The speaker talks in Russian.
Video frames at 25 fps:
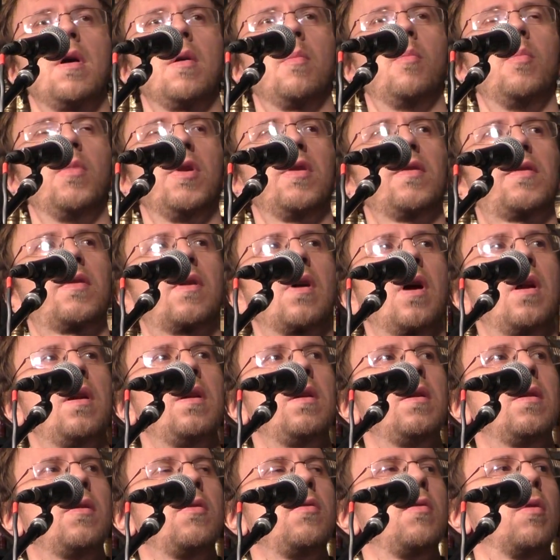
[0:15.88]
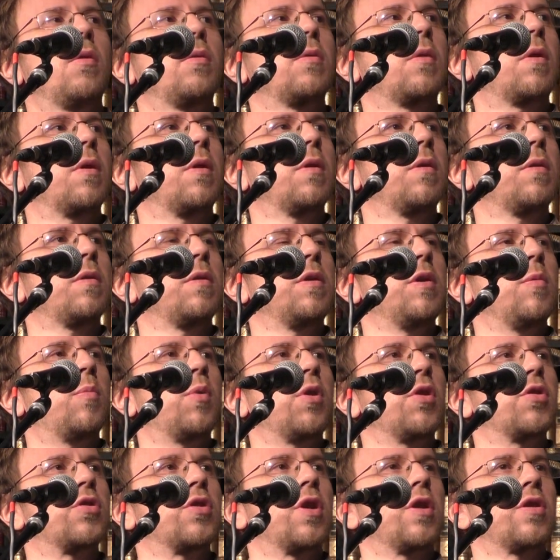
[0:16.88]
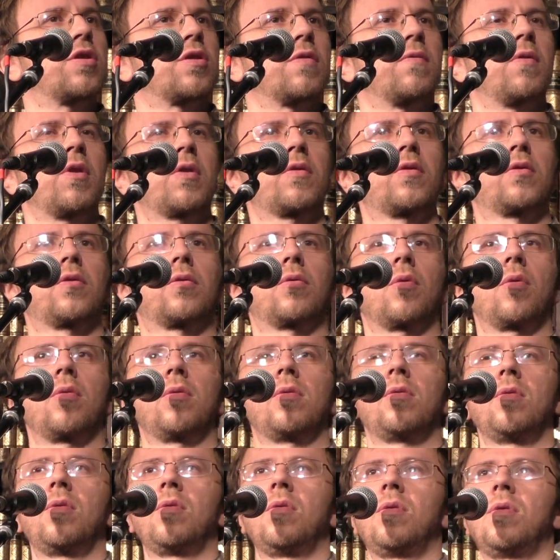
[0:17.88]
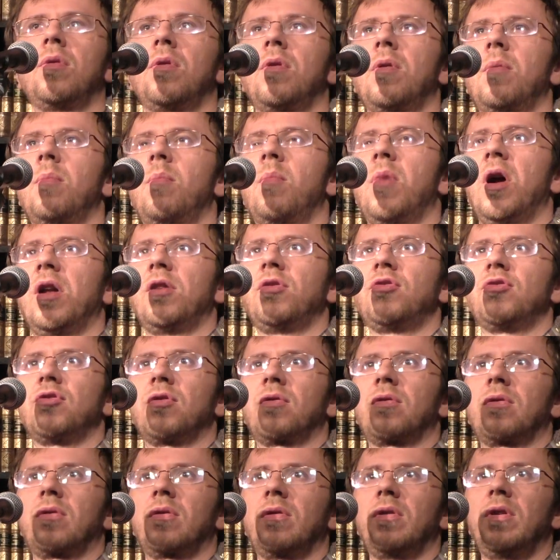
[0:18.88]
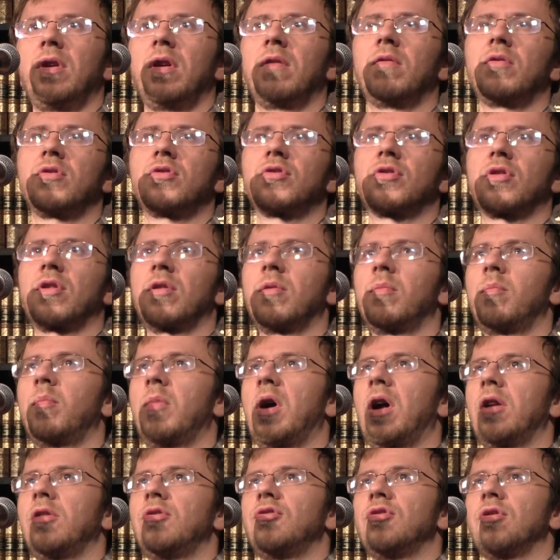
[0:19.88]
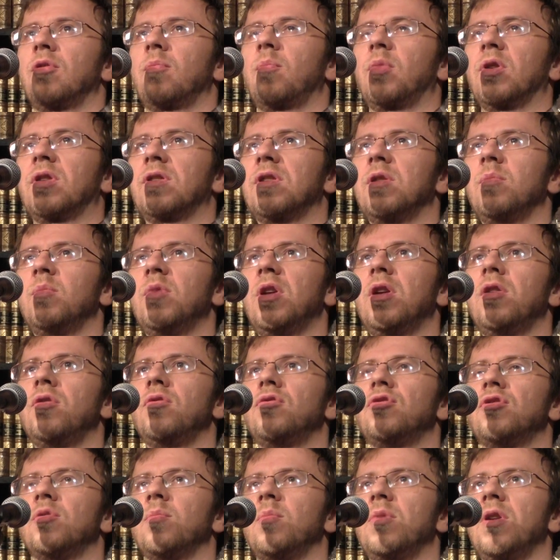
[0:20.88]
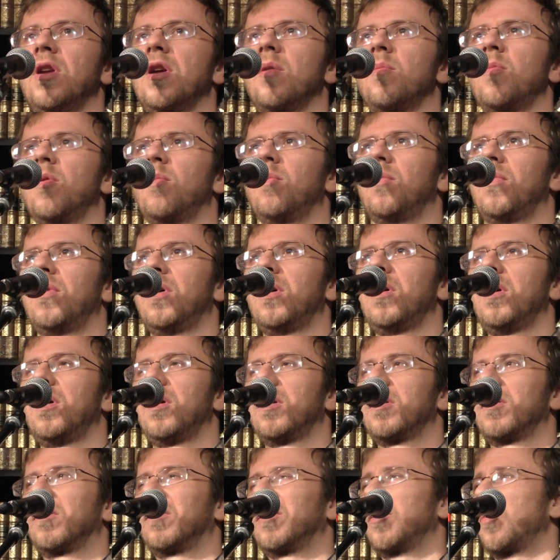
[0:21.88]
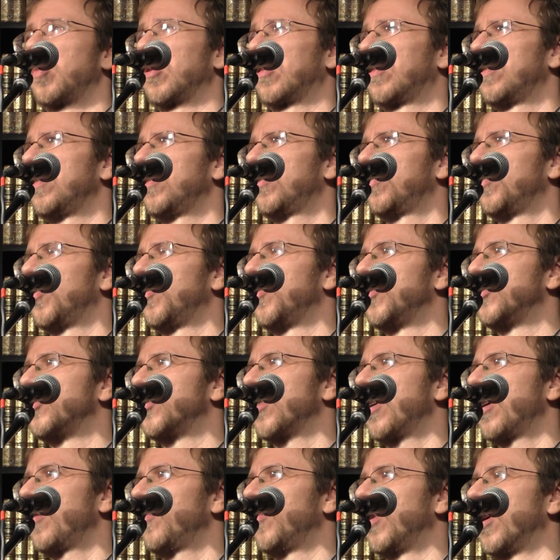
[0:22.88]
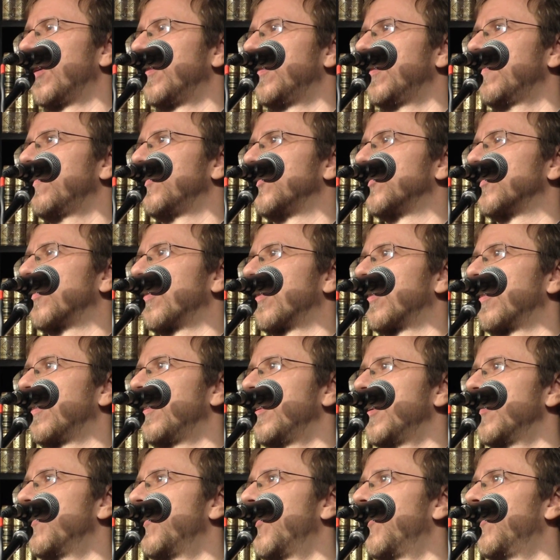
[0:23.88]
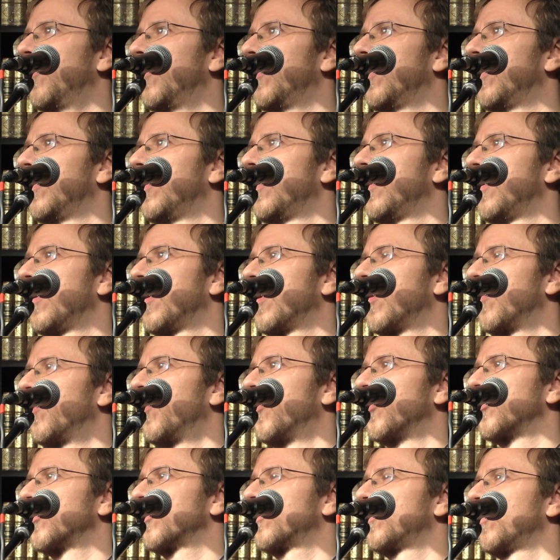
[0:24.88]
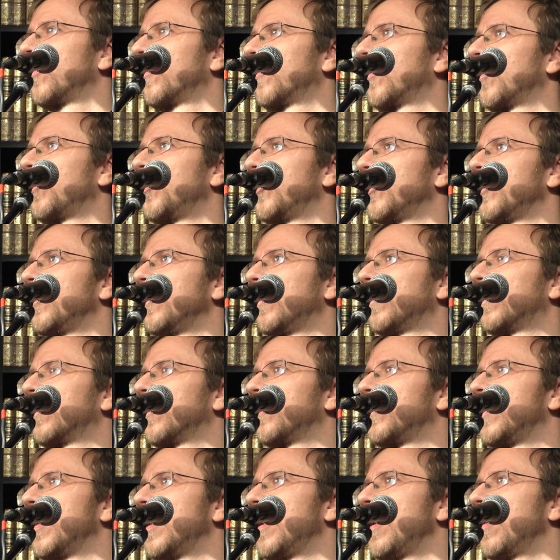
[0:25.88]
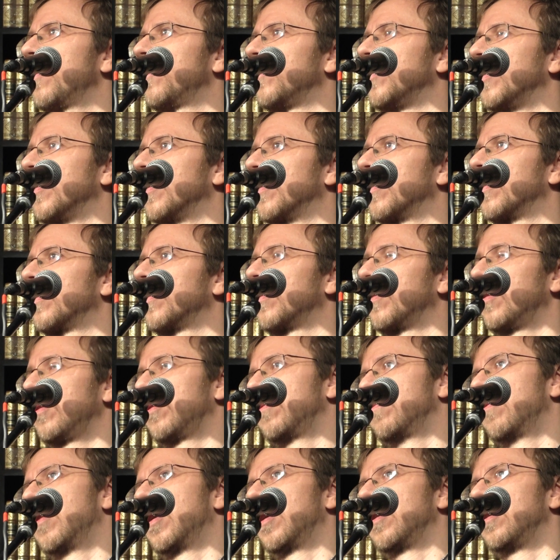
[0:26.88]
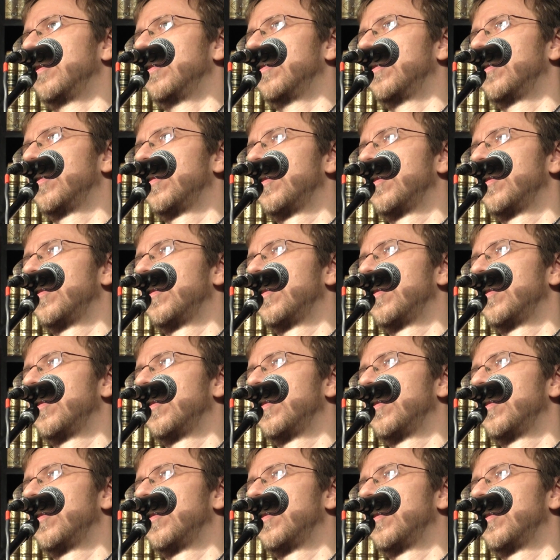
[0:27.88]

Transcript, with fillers: Мы искали ягненка, не пришедшего к стойлу. Мальчик, девочка, мальчик под темнеющим небом. Запаслись мы мечами, а девочка хлебом. Может, он заблудился в деревне? Едва ли.